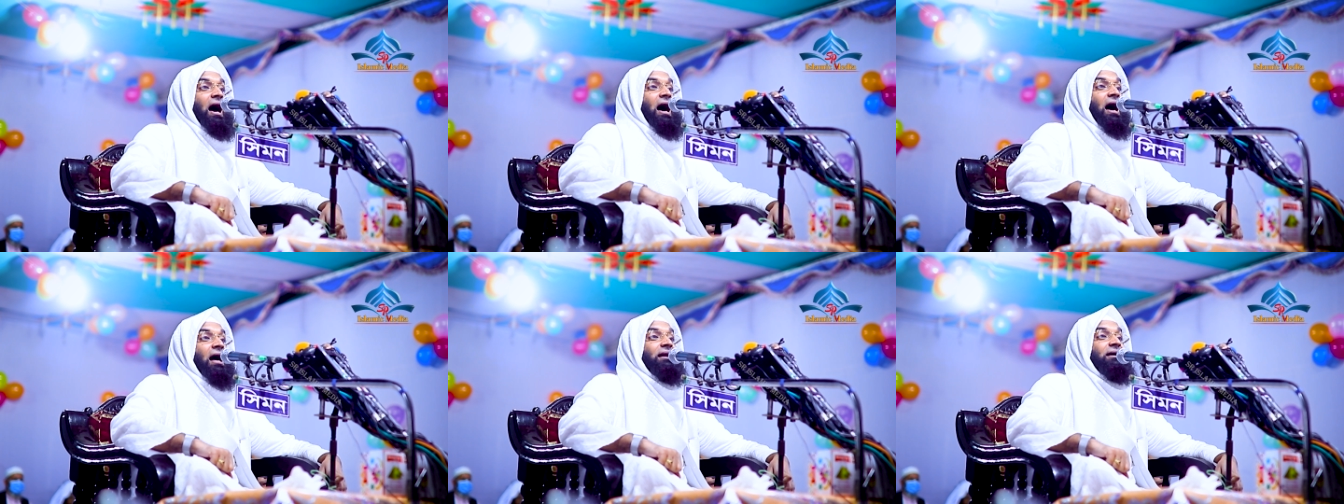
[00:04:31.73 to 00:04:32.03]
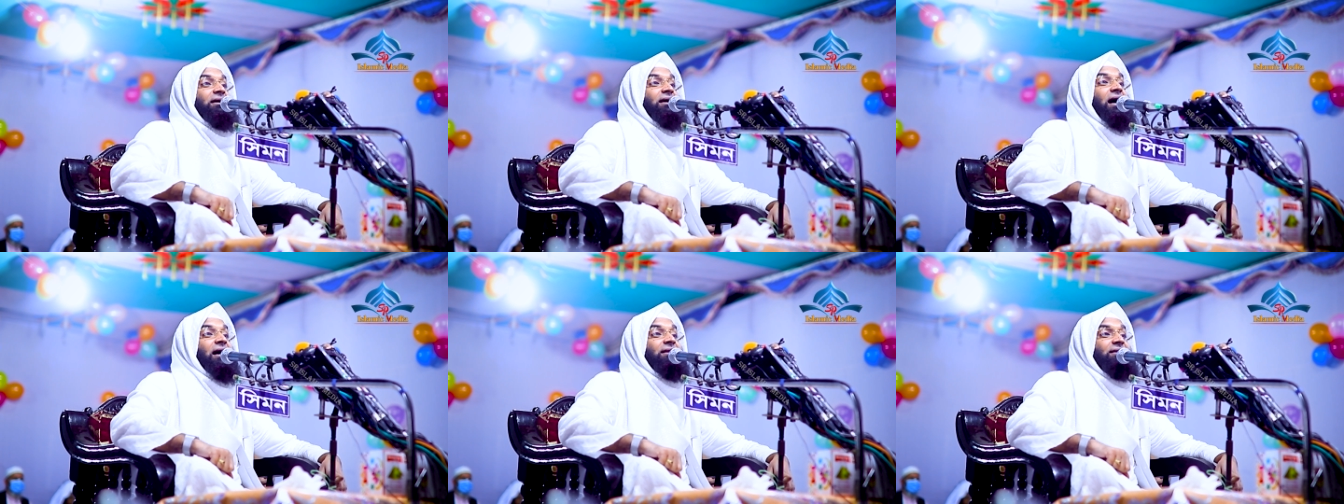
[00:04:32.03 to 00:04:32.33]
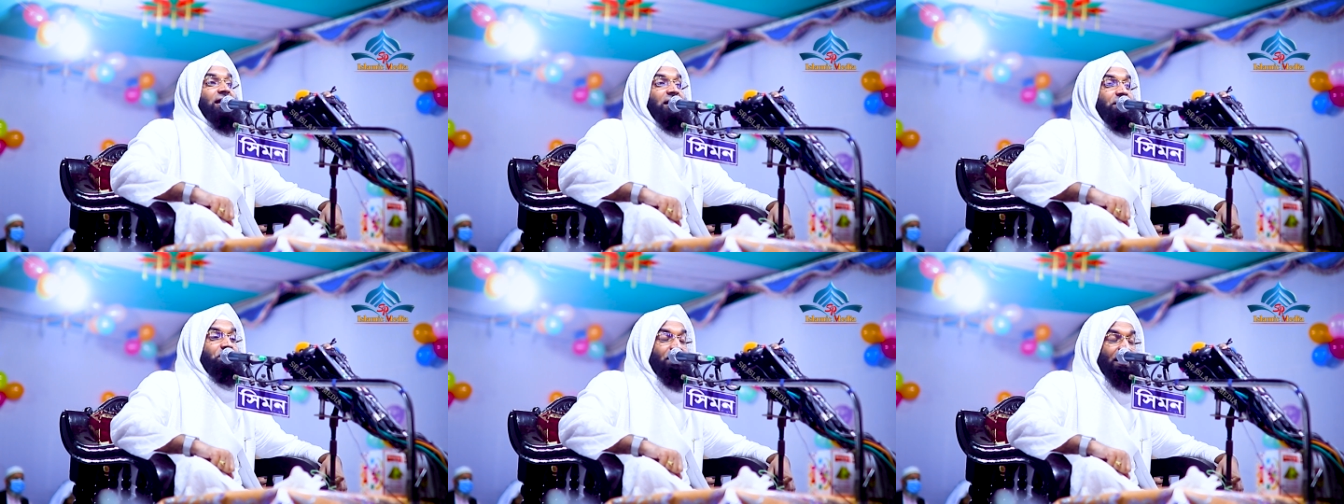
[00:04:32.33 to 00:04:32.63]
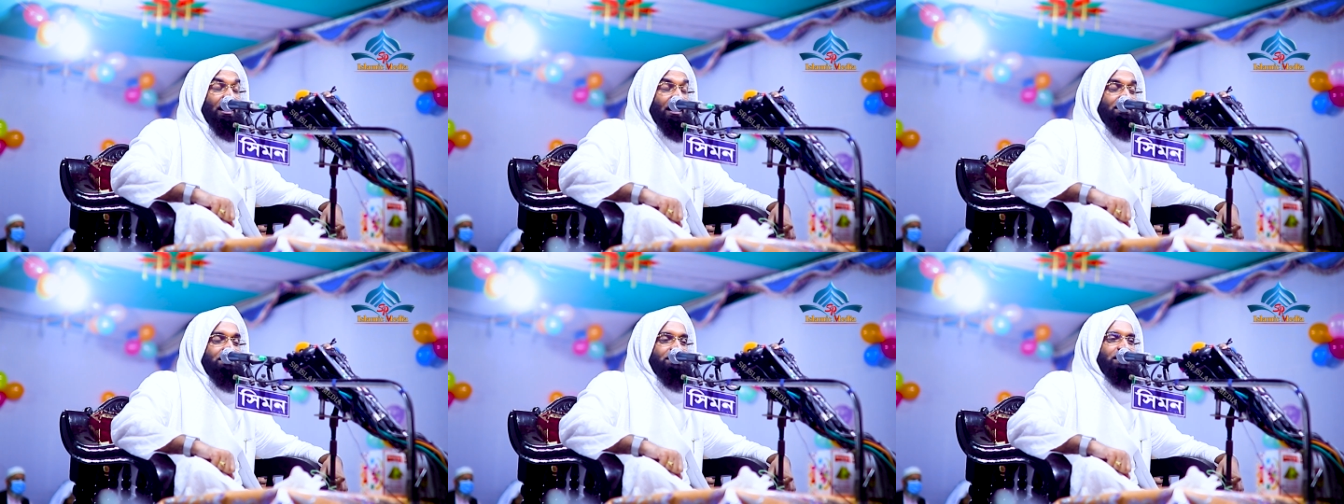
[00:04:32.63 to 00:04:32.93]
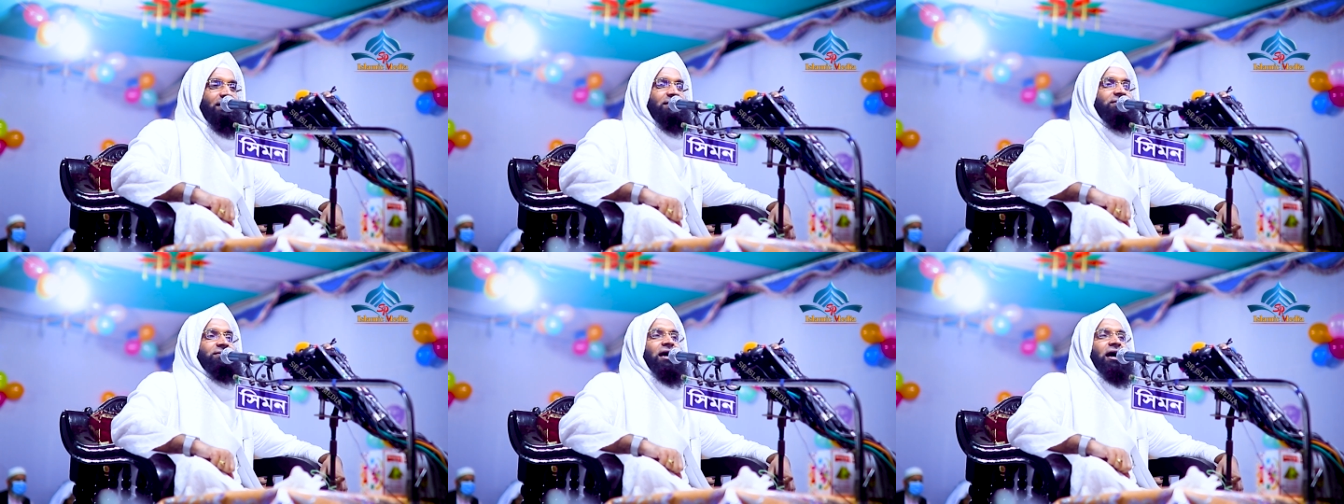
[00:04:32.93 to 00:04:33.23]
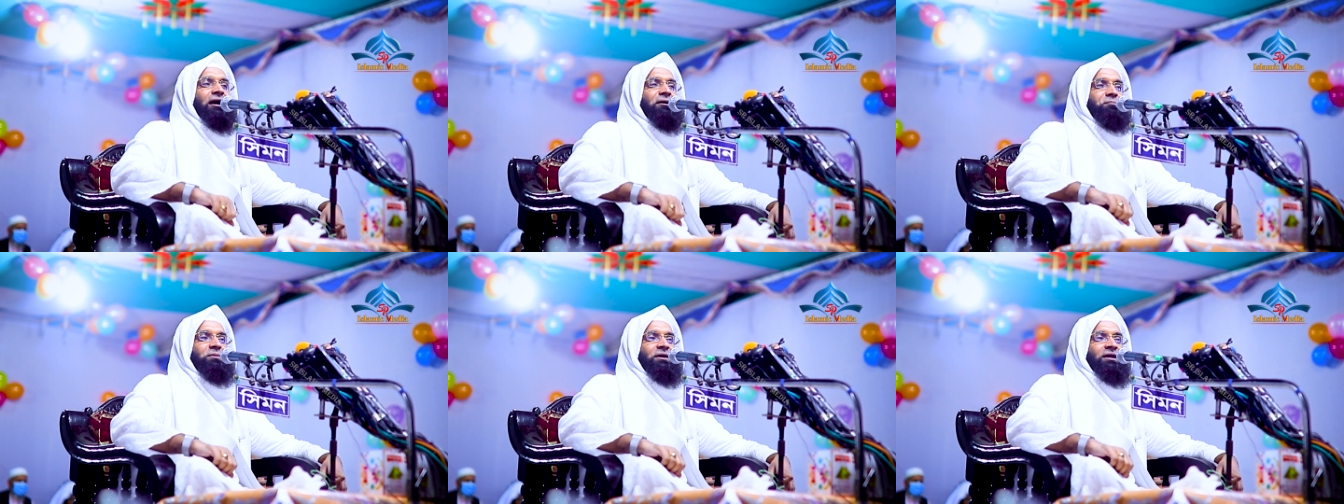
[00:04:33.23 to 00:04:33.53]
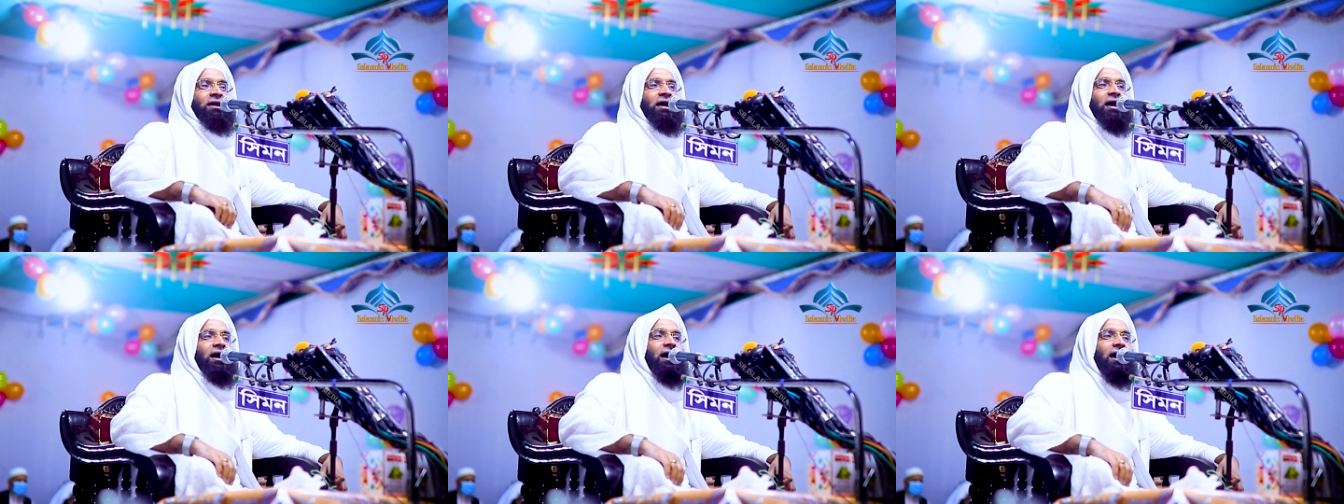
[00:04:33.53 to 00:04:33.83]
আর কাদের ব্রেক ঠিক থাকবে
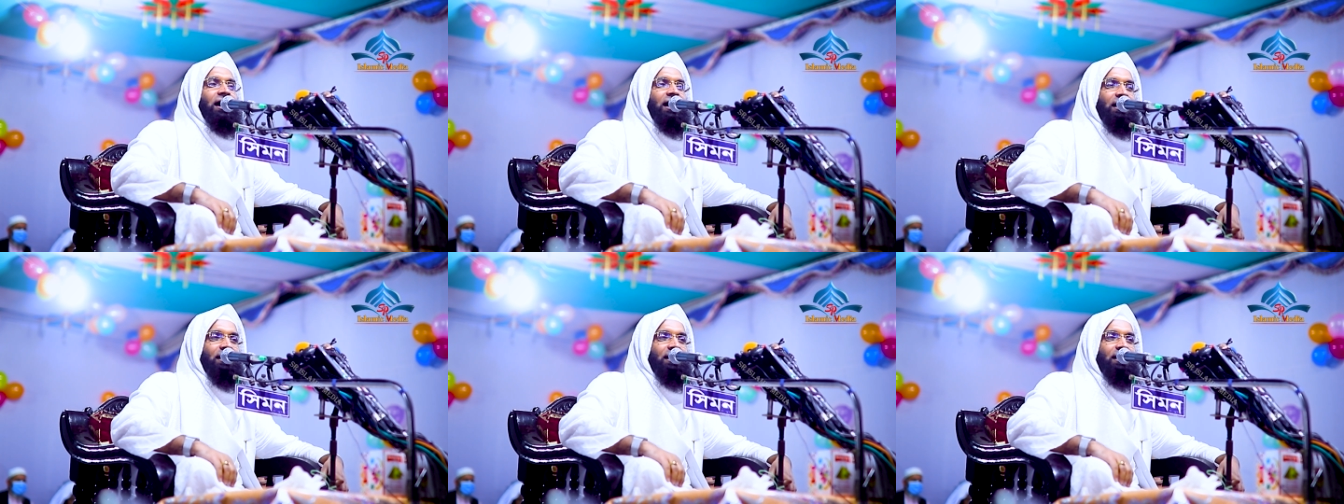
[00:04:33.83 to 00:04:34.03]
না